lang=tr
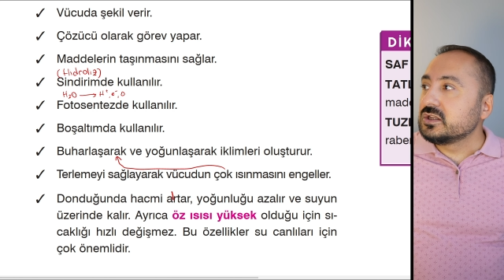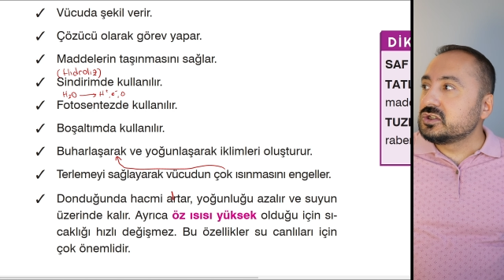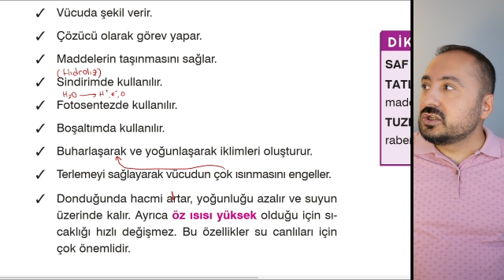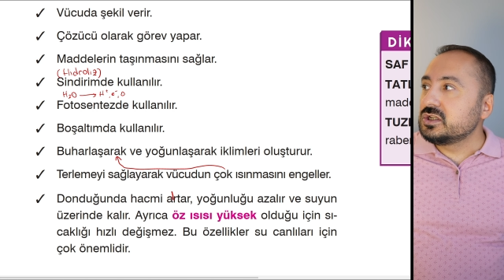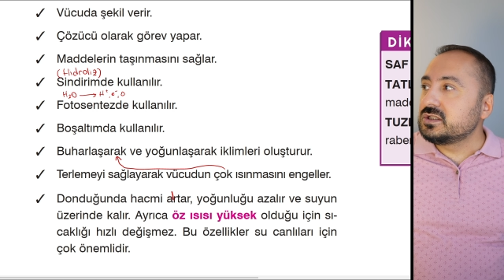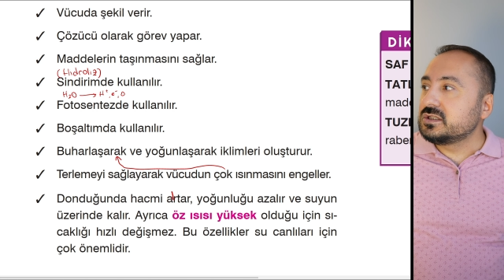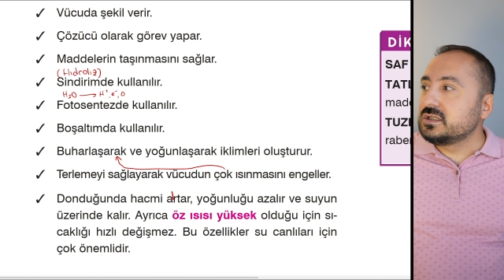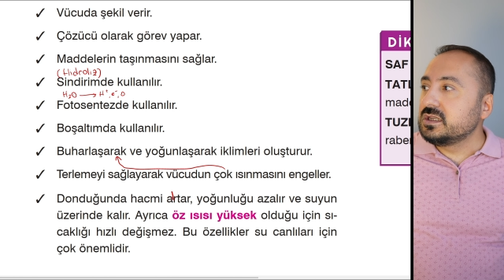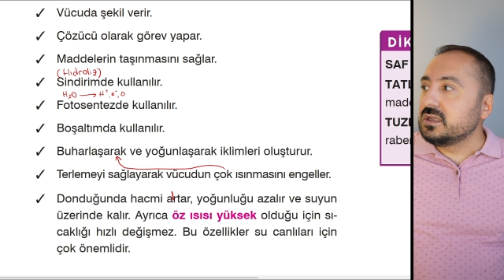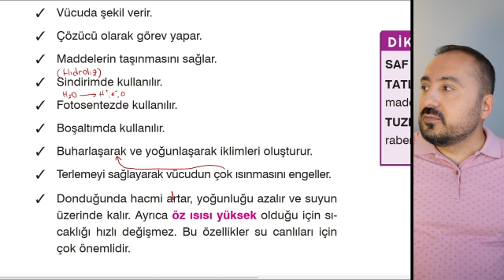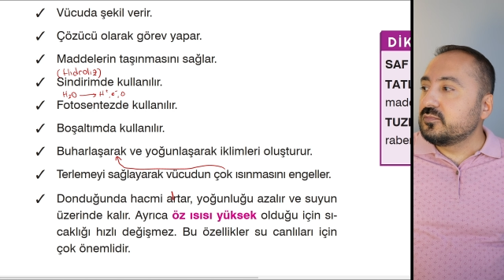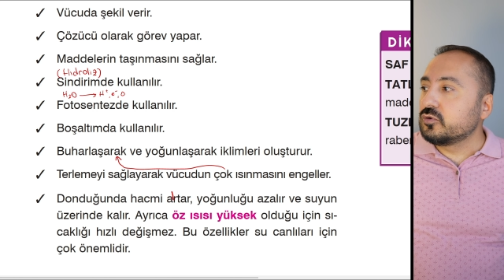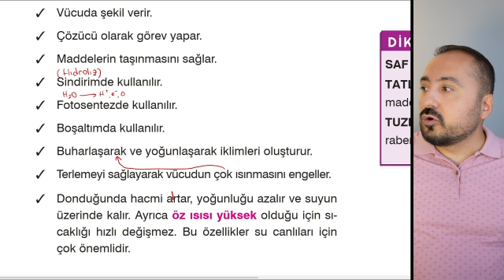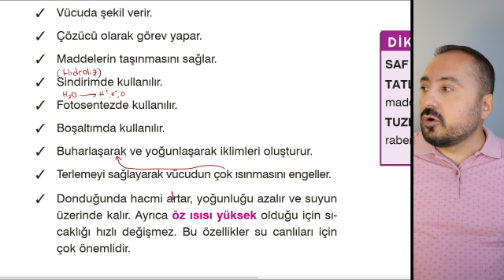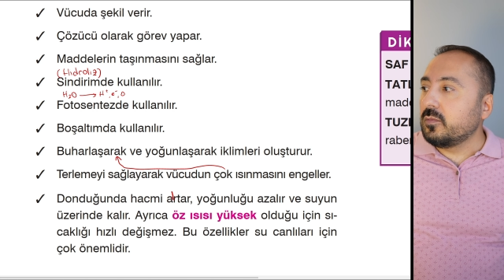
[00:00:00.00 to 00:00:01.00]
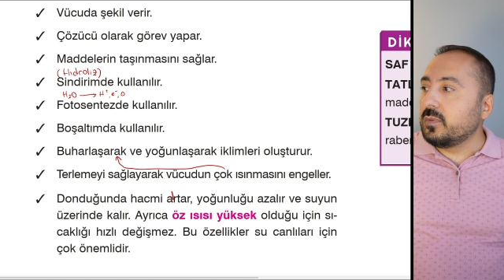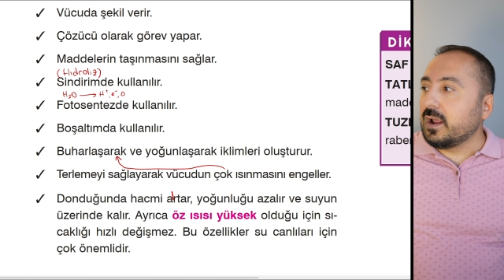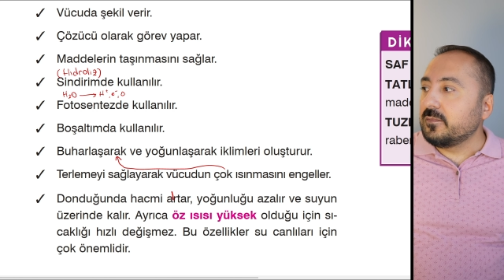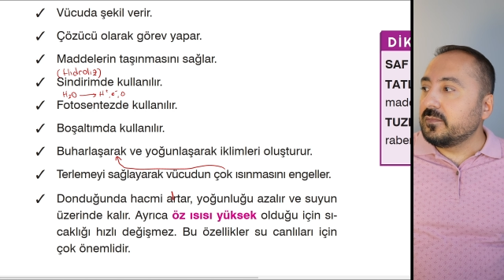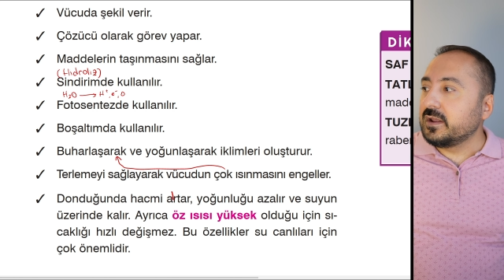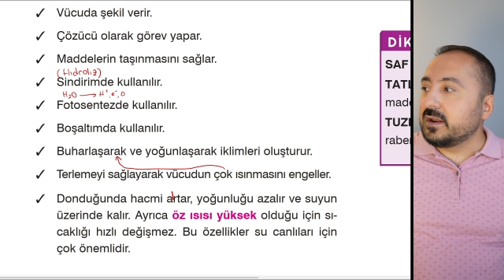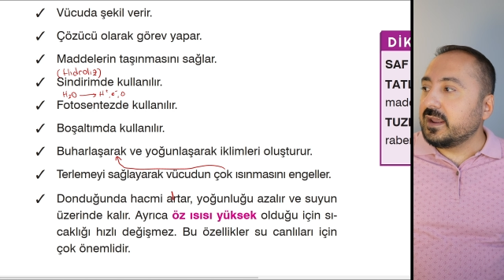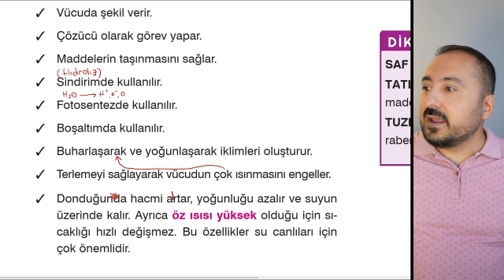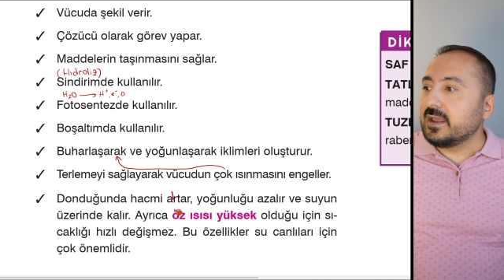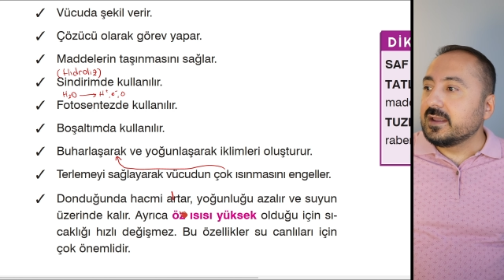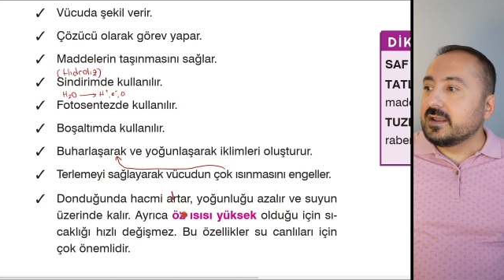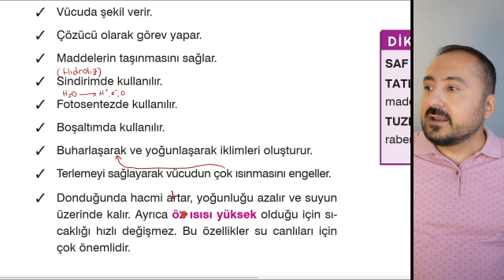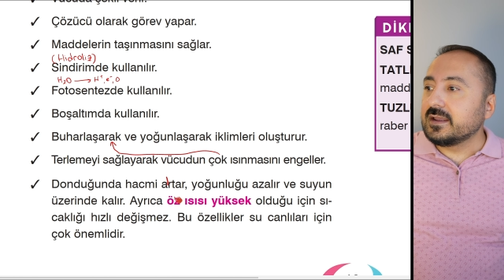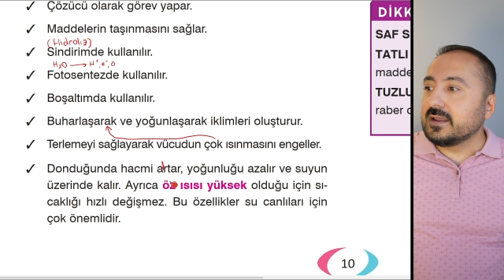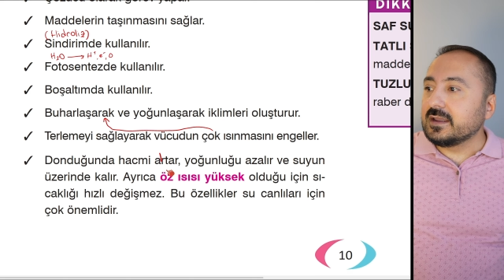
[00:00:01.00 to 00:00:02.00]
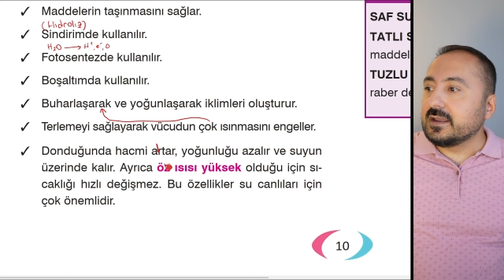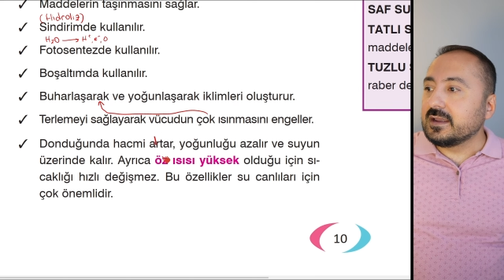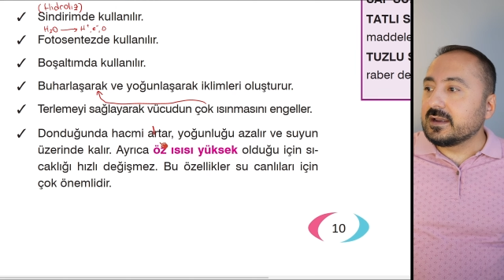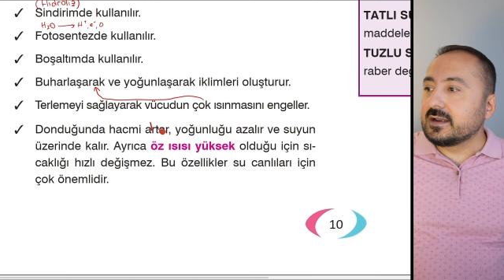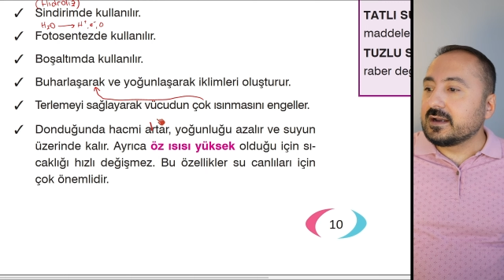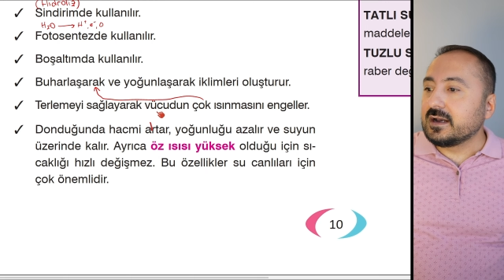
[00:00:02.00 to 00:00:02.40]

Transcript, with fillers: ciddi problemlere e,